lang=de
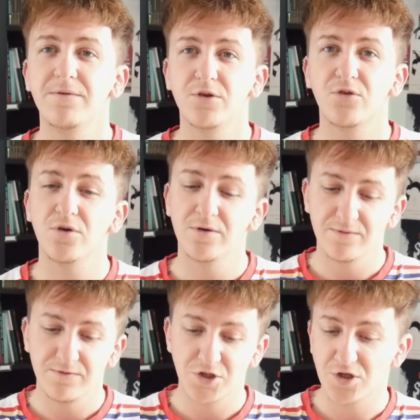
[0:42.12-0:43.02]
würde
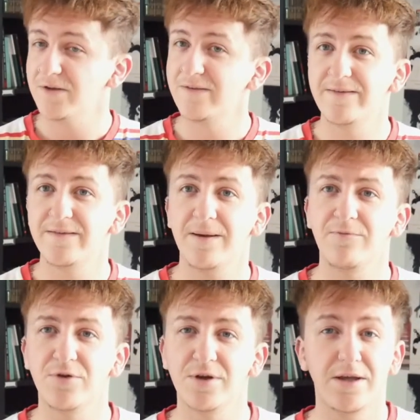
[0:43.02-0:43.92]
sagen, wir schauen uns jetzt
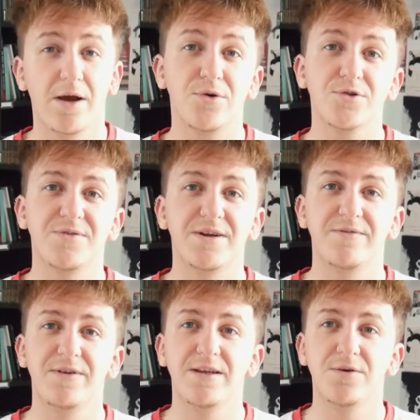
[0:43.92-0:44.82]
einfach ihr
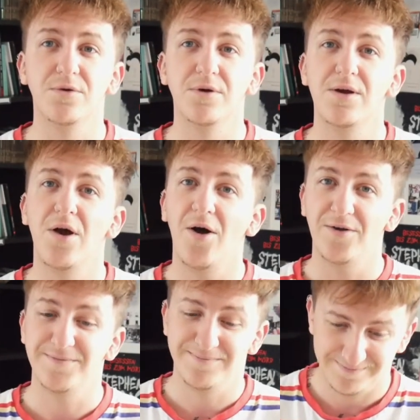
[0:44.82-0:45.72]
Auswahlvideo an.